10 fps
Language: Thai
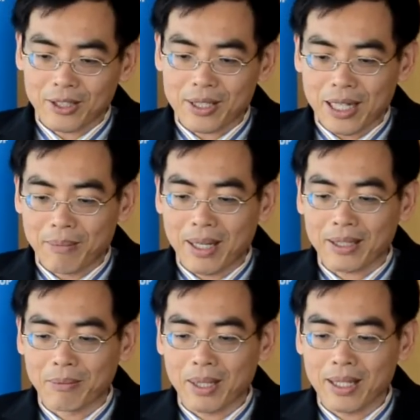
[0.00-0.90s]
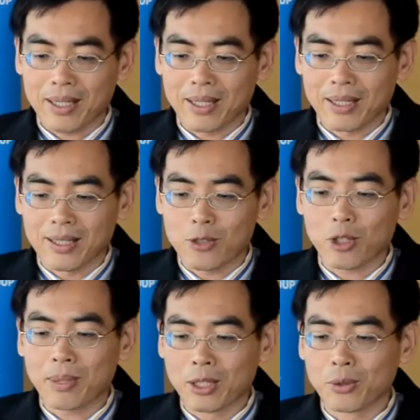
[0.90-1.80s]
แล้วก็สามารถทำให้
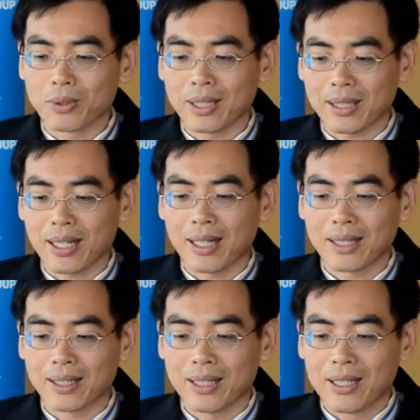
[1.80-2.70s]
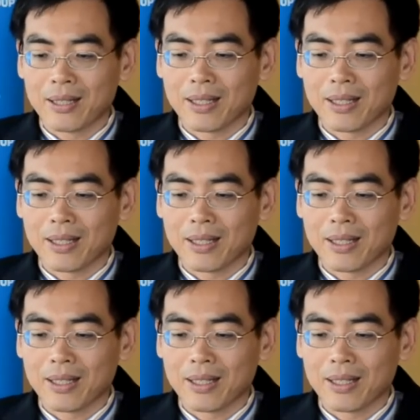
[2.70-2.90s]
ช่วยบรรลุในการ